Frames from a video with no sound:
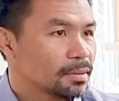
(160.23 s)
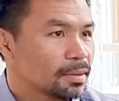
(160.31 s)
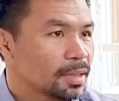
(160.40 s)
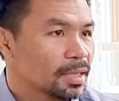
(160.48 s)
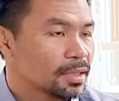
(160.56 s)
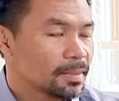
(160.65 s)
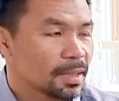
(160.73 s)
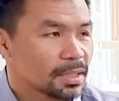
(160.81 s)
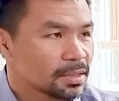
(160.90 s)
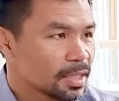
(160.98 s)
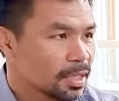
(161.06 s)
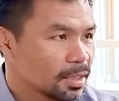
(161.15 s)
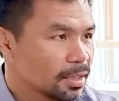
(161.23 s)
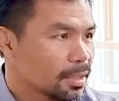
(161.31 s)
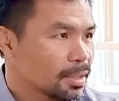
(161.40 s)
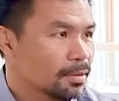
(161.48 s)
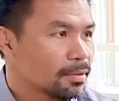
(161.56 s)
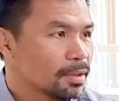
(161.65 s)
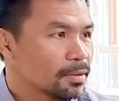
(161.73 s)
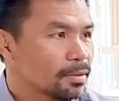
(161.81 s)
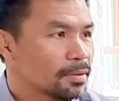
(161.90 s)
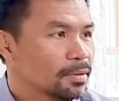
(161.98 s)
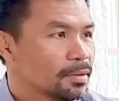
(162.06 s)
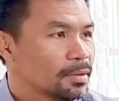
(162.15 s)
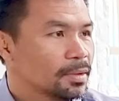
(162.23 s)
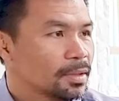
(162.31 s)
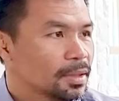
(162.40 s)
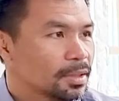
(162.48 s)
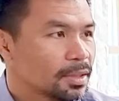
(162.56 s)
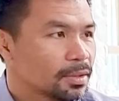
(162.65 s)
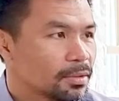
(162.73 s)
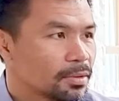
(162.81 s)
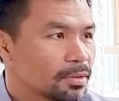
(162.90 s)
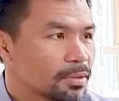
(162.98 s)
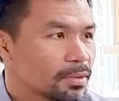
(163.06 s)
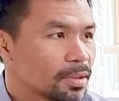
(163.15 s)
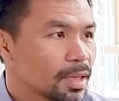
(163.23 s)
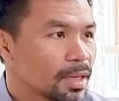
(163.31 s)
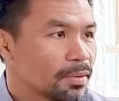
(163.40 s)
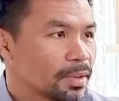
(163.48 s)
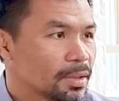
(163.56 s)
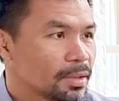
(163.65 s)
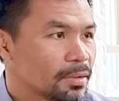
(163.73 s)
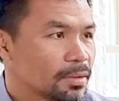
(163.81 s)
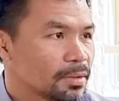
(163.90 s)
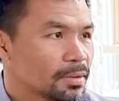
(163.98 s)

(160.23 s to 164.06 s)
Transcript: lahat ng mga kasalanan na nagawa ko, hindi ko gagawin yun.